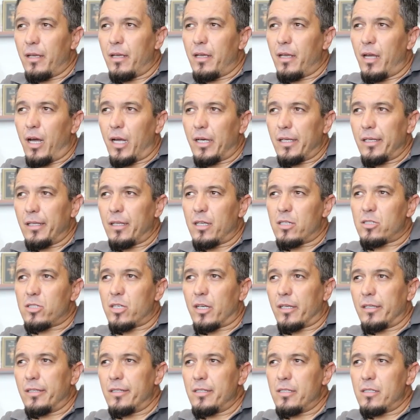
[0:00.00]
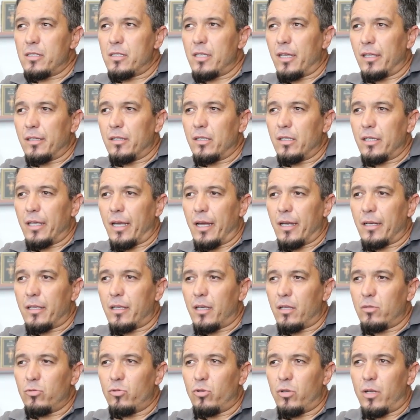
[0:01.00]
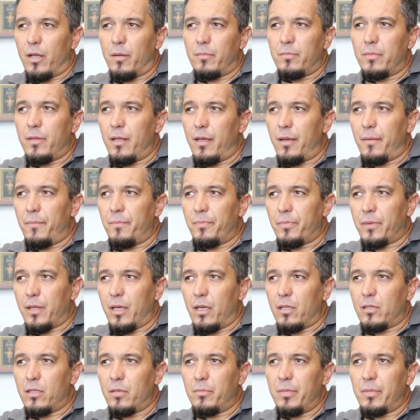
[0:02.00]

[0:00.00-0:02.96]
Ee, arkadaşlar Hristiyanlık erken dönemde e,